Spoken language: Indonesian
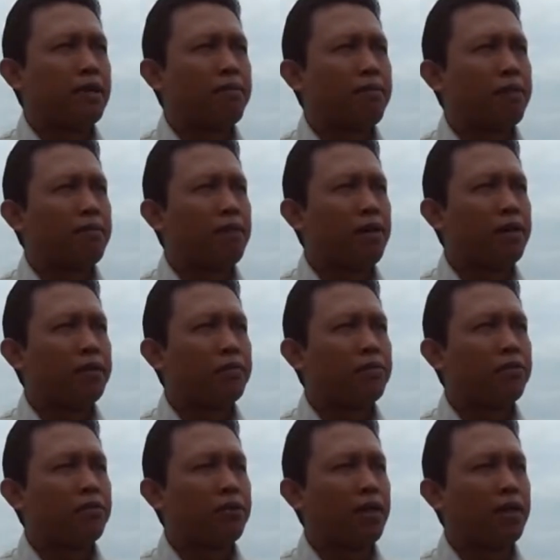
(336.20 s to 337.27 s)
18
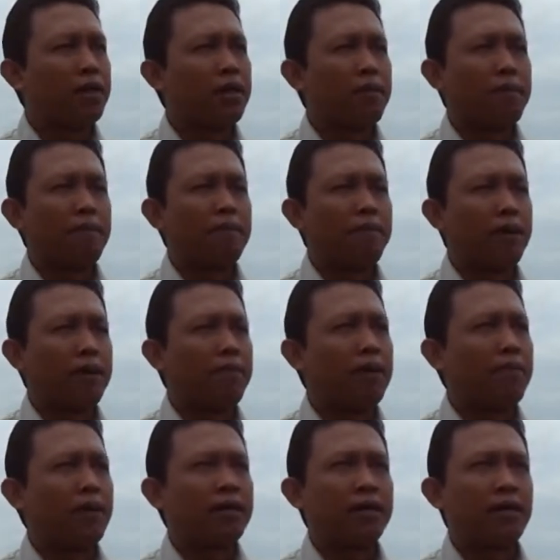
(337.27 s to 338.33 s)
pun sudah ada
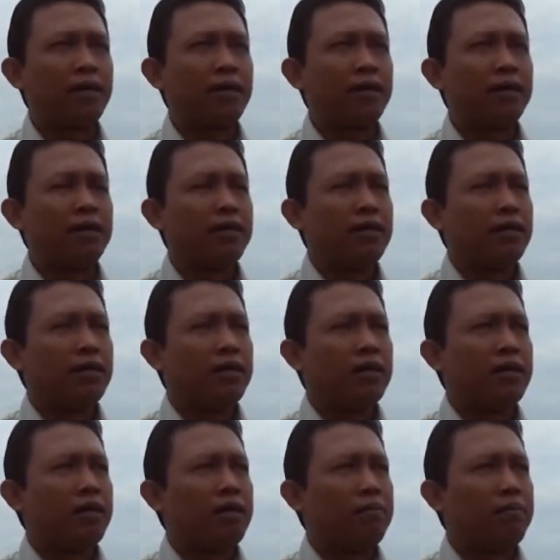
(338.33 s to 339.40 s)
beberapa pasar
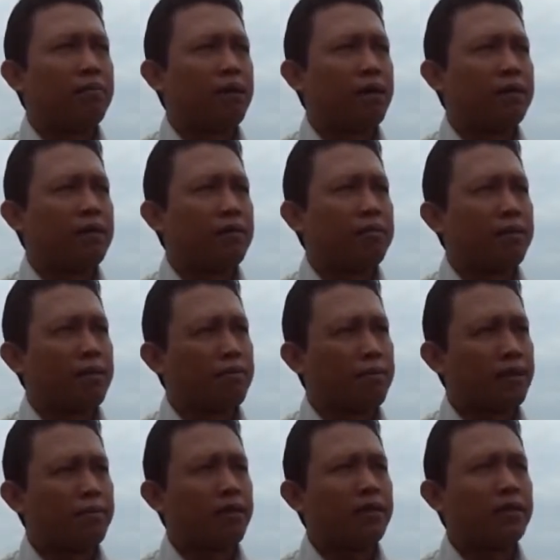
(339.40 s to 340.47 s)
5 sampai
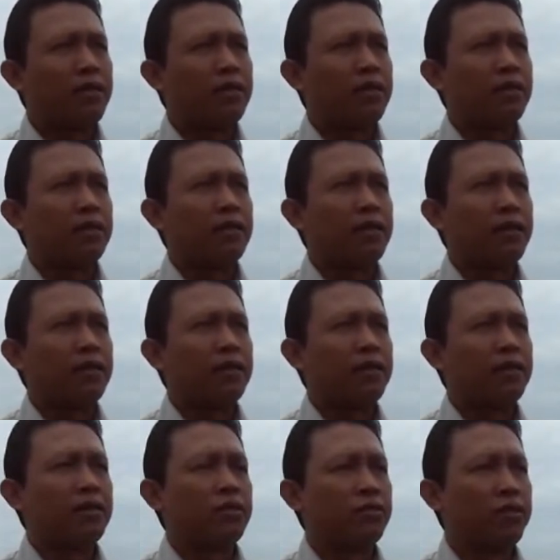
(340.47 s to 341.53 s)
4 pasar yang terkait
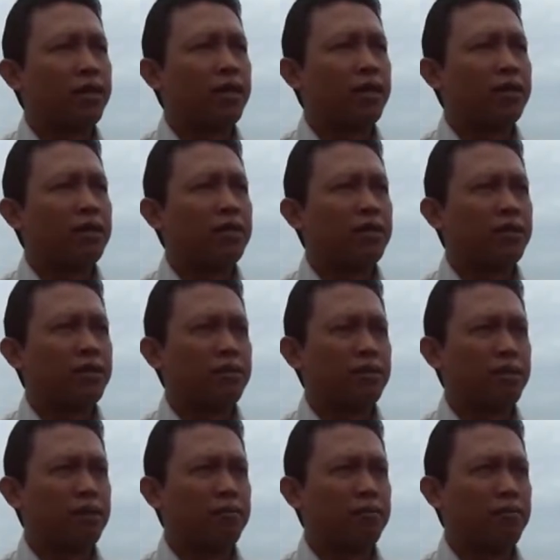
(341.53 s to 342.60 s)
dengan sungai ya sisa
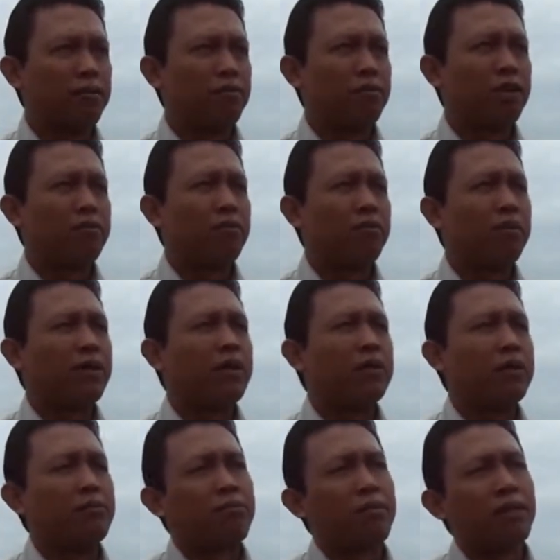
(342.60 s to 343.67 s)
sudah permukaan permukaan
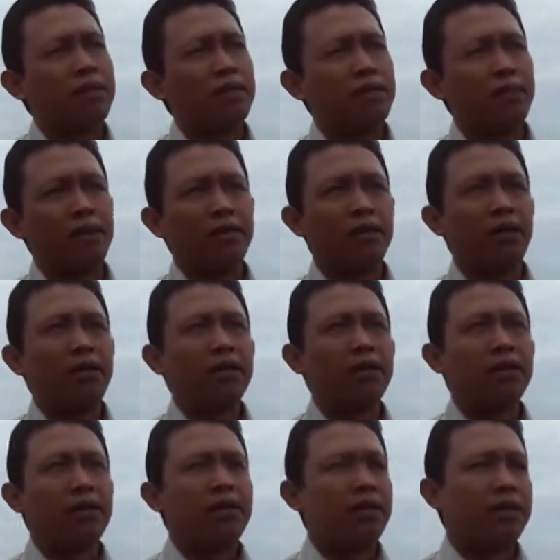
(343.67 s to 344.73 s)
yang nyebar di sepanjang
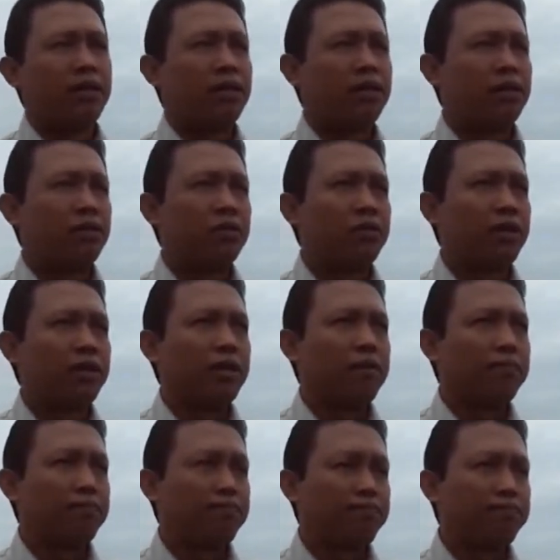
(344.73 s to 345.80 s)
jaringan sungai
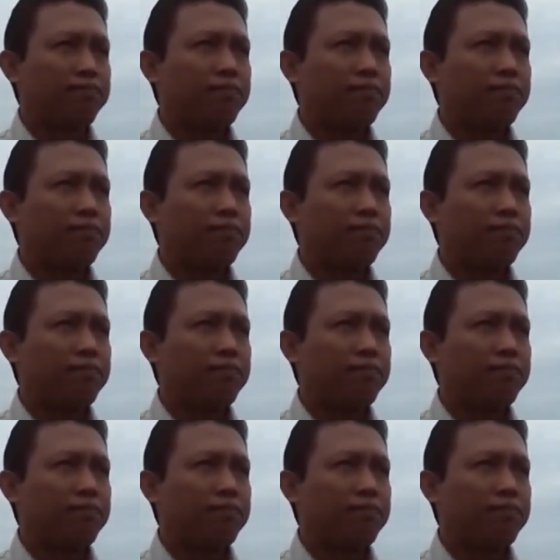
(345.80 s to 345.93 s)
dan